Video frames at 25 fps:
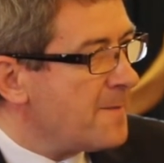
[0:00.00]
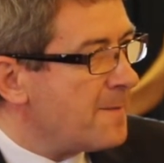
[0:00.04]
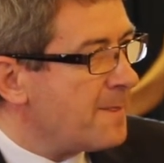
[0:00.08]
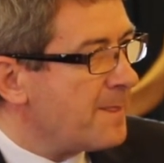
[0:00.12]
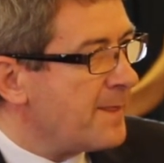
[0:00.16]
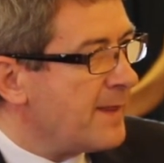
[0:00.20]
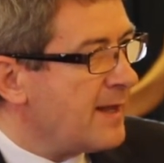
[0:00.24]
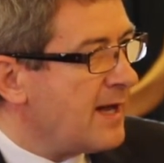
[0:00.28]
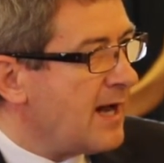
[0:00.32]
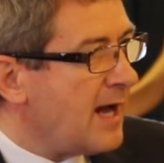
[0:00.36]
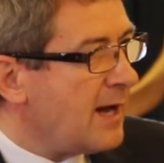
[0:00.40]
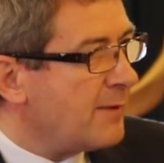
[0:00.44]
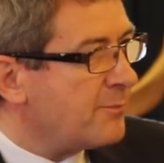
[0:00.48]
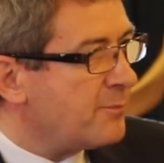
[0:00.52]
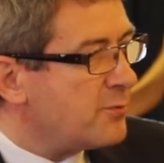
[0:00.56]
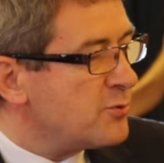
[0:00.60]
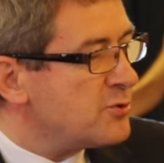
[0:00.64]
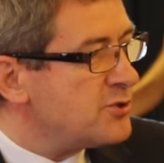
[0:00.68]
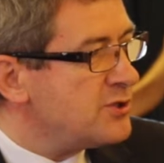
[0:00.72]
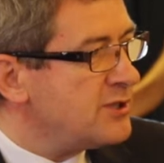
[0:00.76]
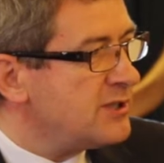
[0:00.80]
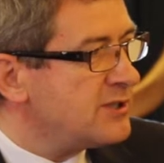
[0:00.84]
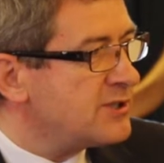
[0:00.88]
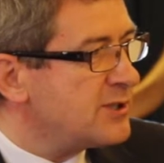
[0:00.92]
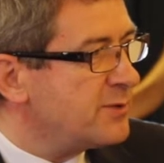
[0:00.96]
No, a
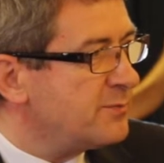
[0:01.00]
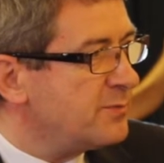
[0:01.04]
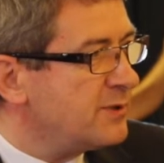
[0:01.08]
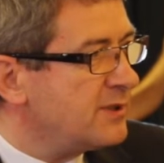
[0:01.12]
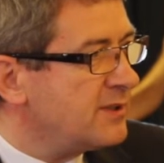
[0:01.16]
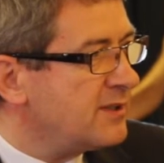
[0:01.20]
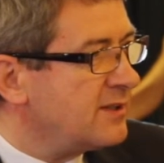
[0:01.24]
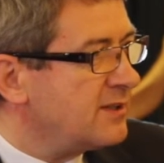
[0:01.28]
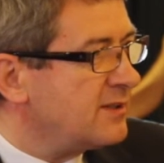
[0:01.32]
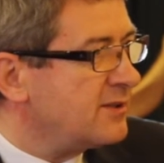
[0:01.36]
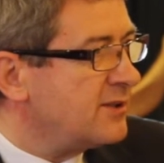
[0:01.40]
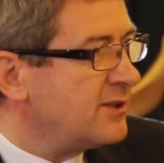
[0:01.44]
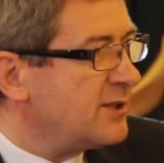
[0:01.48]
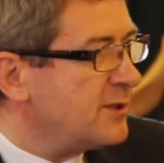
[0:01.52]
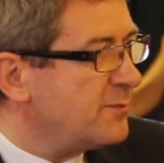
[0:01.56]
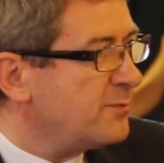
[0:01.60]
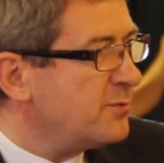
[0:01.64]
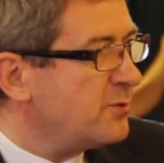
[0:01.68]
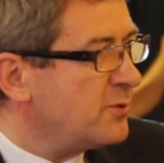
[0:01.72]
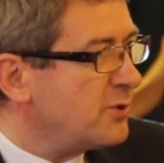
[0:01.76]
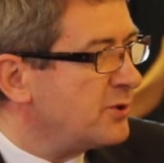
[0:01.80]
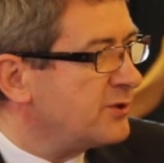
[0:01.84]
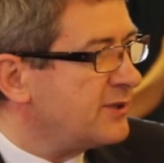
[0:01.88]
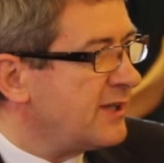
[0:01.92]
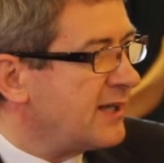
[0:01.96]
później, żeby to nie
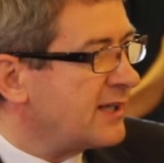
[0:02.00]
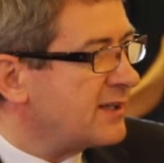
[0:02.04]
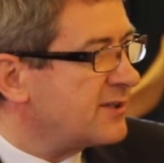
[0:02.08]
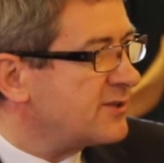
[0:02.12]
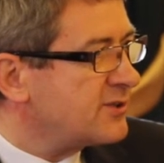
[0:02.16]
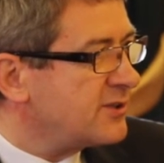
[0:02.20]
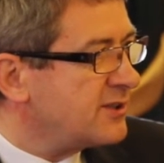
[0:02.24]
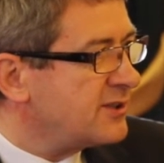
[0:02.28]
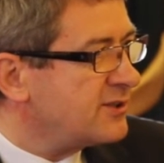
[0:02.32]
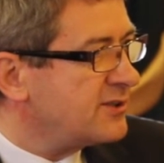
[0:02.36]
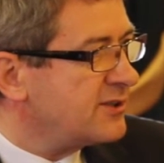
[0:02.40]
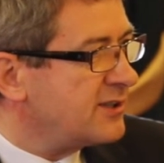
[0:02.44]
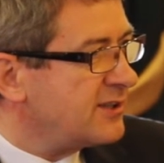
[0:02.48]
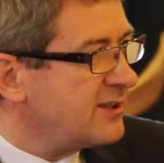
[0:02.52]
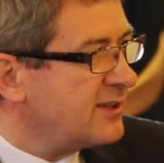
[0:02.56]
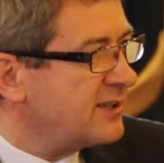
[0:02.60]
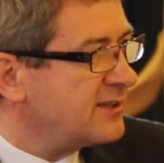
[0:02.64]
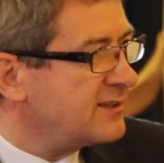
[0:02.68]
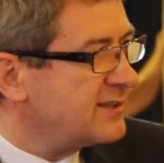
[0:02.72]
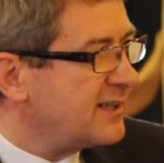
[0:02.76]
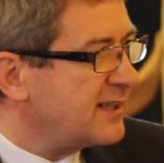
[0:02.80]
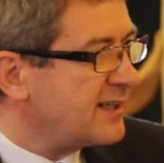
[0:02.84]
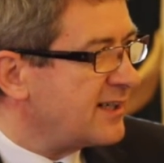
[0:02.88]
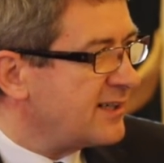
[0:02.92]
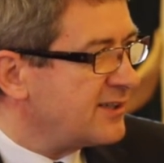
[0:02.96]
było tak, że, że
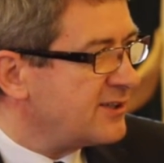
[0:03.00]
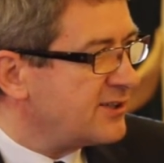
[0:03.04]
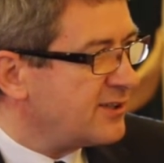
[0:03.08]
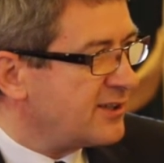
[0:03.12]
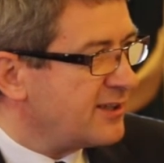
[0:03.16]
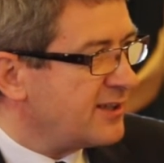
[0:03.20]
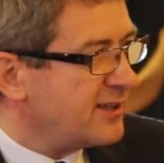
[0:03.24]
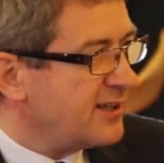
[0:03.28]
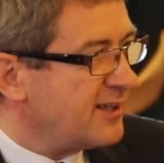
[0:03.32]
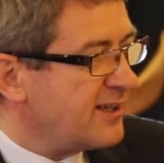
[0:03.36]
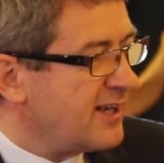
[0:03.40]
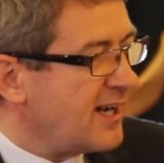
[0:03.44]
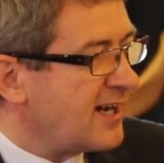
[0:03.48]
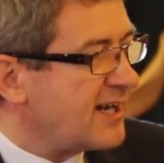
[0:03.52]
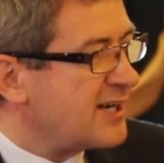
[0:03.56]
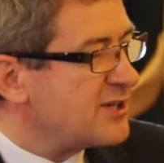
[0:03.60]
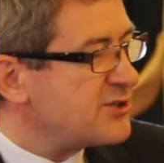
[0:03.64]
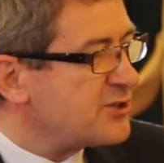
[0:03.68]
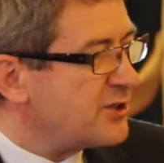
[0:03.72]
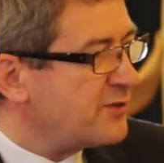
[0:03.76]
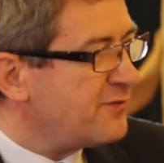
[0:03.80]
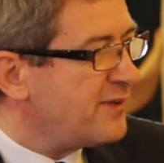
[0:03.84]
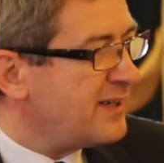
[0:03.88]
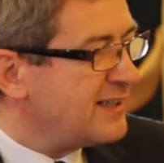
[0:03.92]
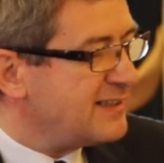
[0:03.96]
jest jakieś,
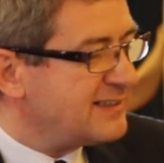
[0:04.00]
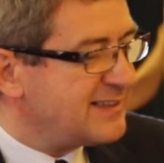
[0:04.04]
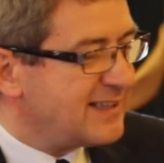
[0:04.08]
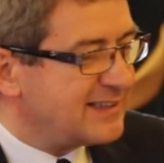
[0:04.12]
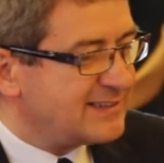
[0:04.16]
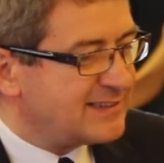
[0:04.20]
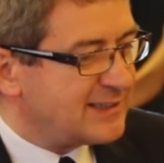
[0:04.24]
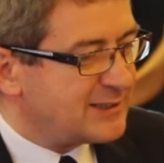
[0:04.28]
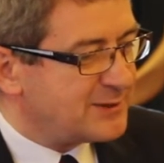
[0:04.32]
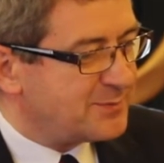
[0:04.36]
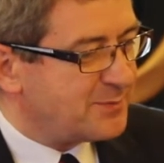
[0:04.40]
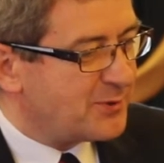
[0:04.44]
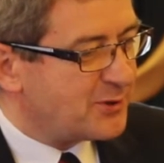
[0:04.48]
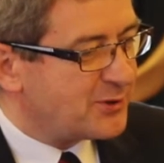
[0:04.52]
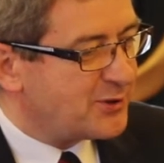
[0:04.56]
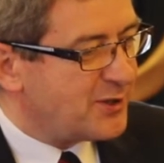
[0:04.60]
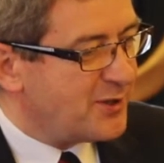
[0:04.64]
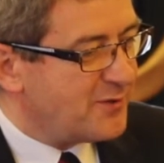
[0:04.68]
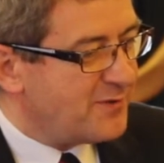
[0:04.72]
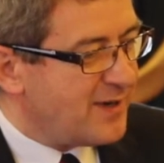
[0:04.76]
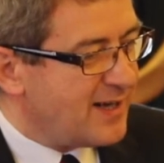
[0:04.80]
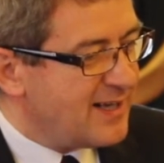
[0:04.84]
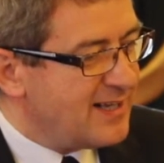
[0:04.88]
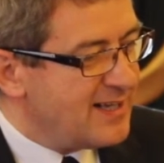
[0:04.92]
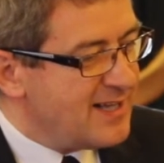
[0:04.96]
jakaś rywalizacja
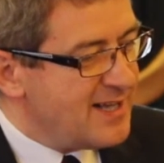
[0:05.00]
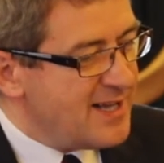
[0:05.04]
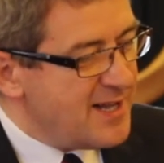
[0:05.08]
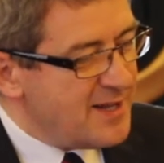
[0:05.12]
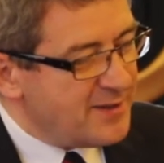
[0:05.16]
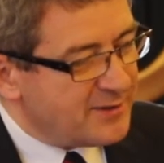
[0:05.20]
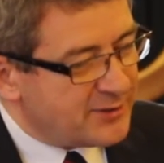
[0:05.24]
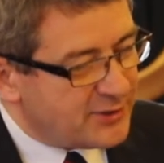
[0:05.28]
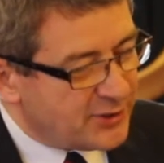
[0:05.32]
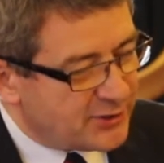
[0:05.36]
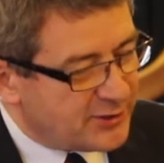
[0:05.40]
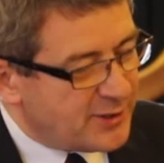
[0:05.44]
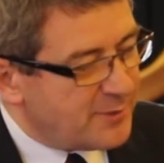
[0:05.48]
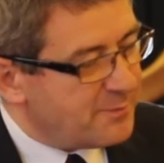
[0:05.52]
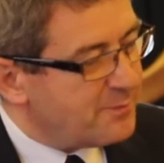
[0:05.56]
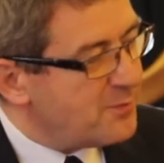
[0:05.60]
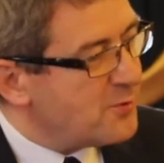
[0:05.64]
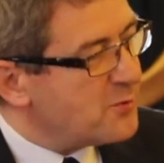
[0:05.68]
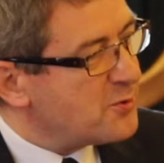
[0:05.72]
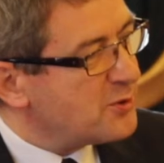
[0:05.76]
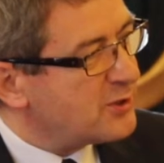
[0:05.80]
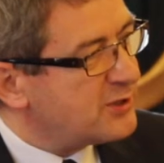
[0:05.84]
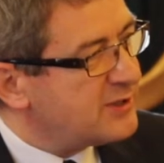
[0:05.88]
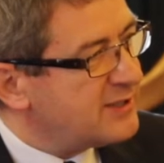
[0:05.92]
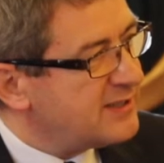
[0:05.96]
sportowa, to te
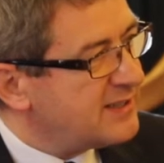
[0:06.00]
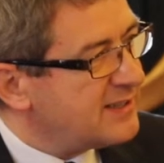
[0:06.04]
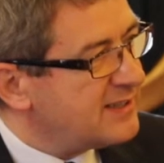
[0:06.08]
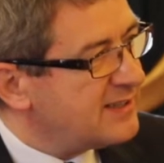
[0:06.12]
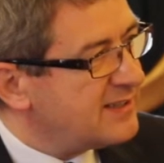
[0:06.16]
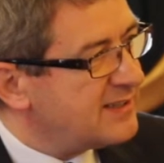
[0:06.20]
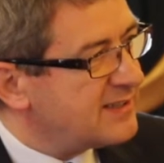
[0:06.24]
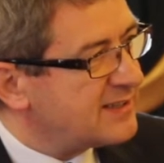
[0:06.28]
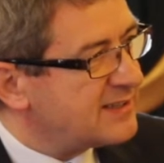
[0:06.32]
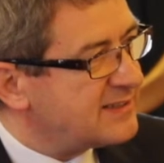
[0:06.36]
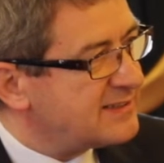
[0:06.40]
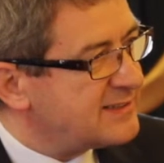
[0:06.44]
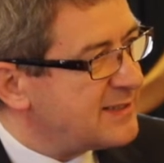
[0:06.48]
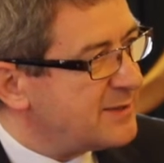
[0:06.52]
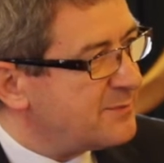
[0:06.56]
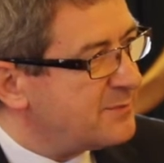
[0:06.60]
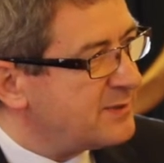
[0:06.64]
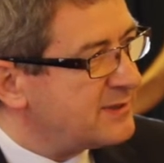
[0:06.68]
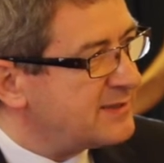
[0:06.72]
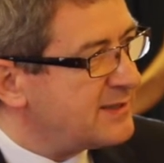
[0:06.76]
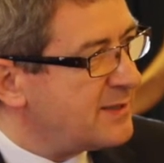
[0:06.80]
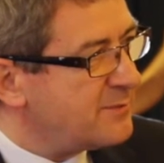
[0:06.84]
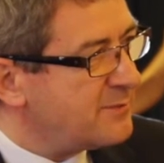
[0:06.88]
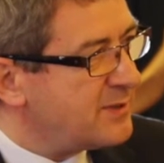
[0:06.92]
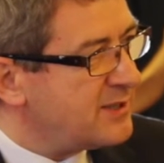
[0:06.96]
punkty
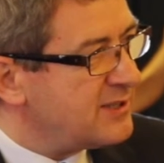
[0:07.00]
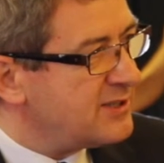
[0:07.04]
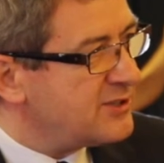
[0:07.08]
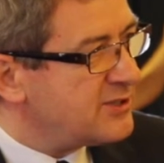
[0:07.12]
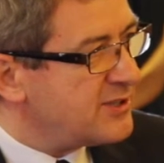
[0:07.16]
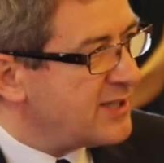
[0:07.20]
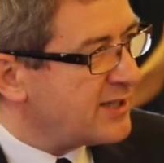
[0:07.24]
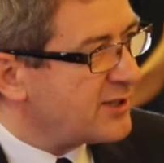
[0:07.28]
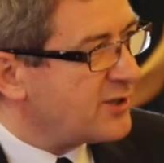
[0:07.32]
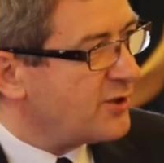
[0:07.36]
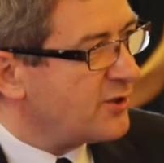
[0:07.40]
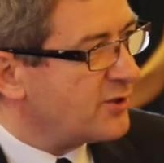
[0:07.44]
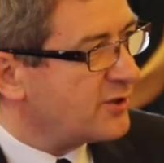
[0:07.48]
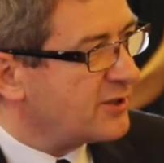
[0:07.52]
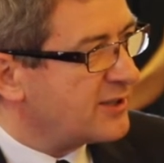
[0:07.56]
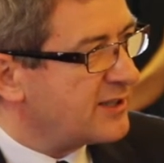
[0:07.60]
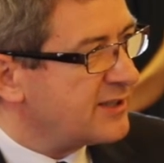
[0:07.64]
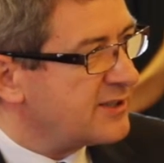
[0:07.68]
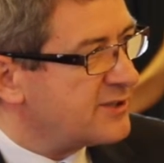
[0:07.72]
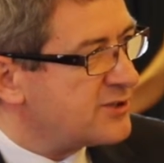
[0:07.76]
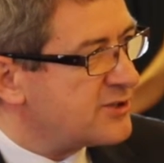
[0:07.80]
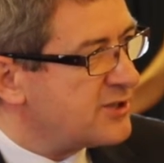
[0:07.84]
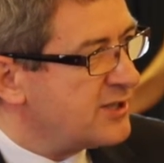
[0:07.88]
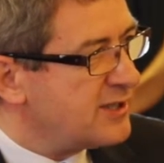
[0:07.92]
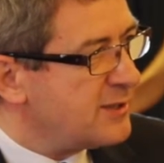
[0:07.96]
chcemy zamienić na
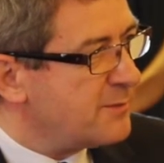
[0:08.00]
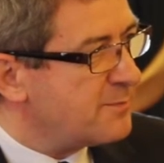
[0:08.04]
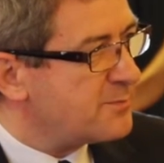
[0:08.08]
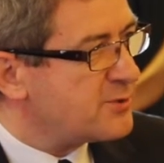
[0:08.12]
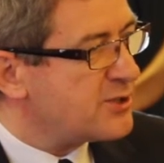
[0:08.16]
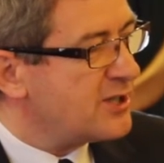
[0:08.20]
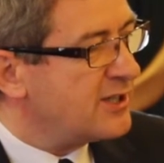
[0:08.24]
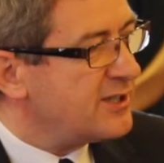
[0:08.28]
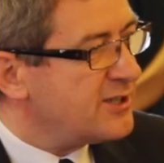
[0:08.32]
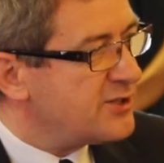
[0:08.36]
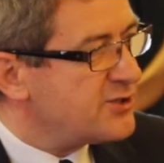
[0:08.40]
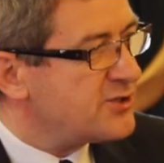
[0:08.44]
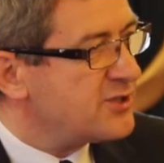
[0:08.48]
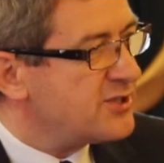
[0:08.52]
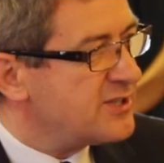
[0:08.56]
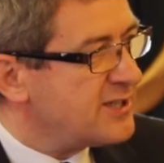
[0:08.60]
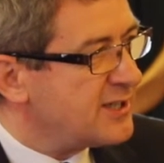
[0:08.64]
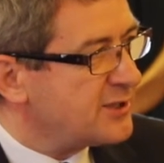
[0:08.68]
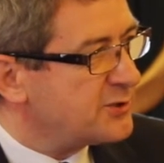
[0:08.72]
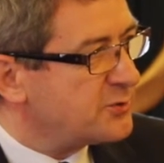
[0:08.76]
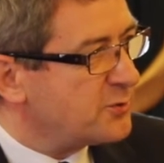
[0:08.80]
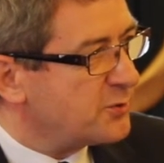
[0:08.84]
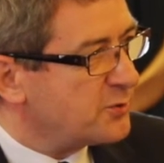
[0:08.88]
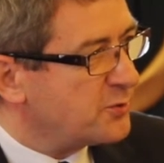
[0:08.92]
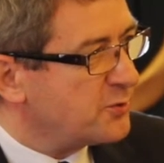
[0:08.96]
konkret, czyli przeliczyć
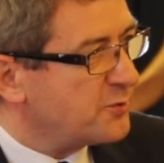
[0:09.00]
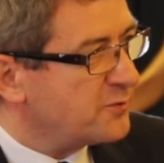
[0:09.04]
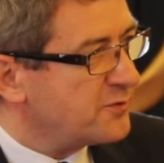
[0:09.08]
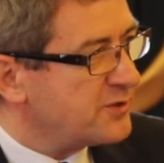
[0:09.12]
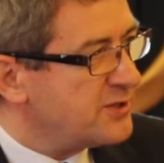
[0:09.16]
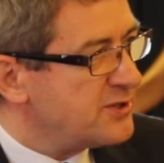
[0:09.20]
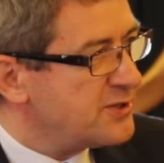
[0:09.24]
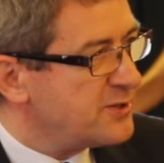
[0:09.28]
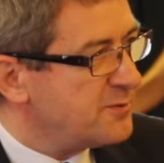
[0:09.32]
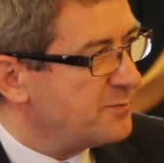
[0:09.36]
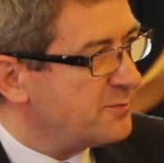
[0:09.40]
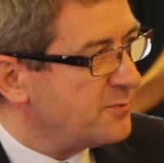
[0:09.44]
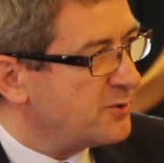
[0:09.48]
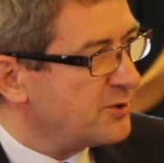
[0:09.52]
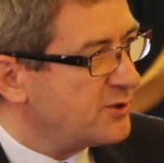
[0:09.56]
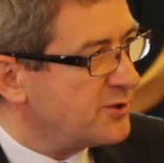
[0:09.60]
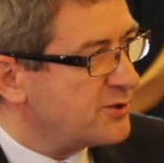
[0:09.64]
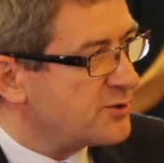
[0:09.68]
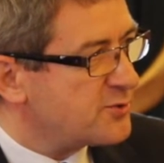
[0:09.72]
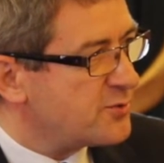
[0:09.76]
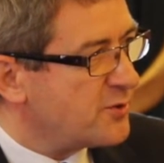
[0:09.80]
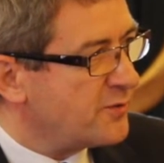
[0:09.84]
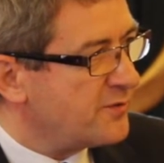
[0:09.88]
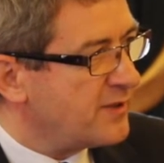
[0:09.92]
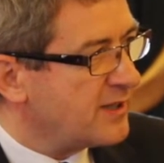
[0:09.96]
na złotówki, żeby młody
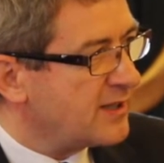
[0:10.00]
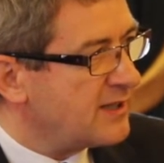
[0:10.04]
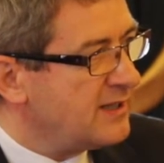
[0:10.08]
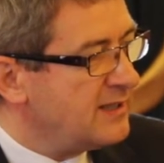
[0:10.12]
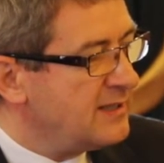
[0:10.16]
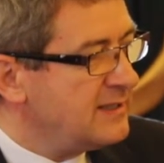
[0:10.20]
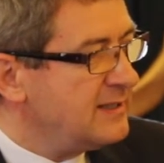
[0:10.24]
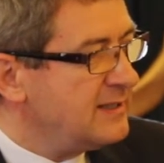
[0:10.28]
człowiek